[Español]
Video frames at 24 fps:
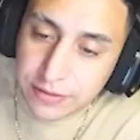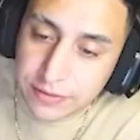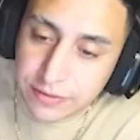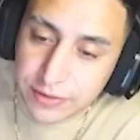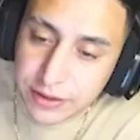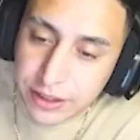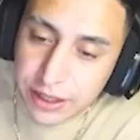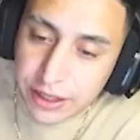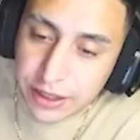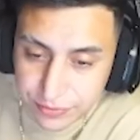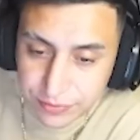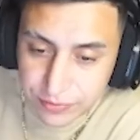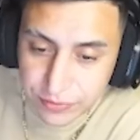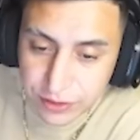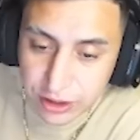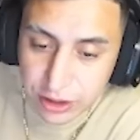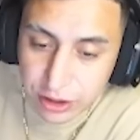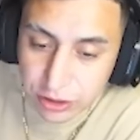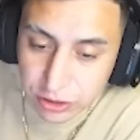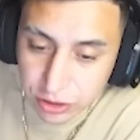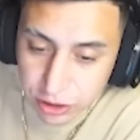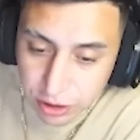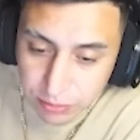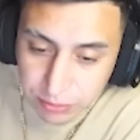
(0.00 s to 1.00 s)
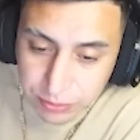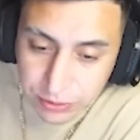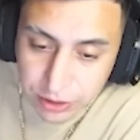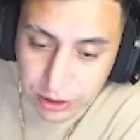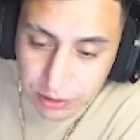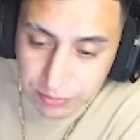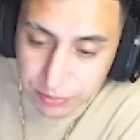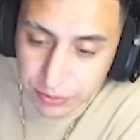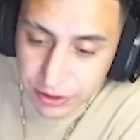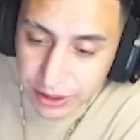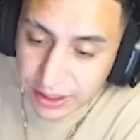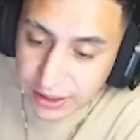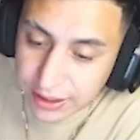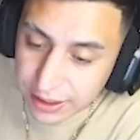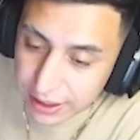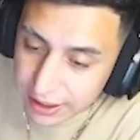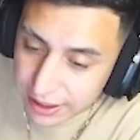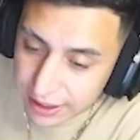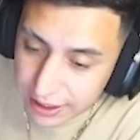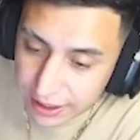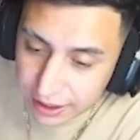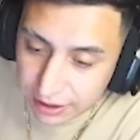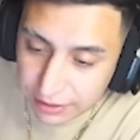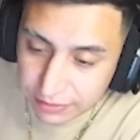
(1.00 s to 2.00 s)
Ahí. Lo top, top está
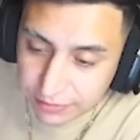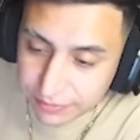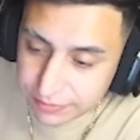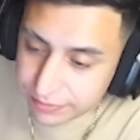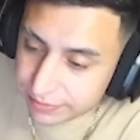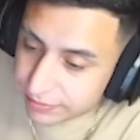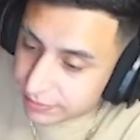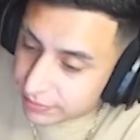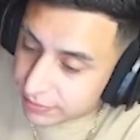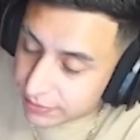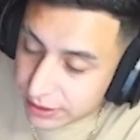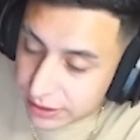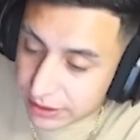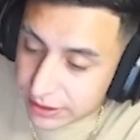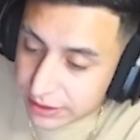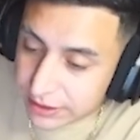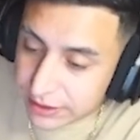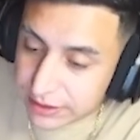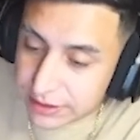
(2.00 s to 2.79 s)
acá. ¿Qué querés te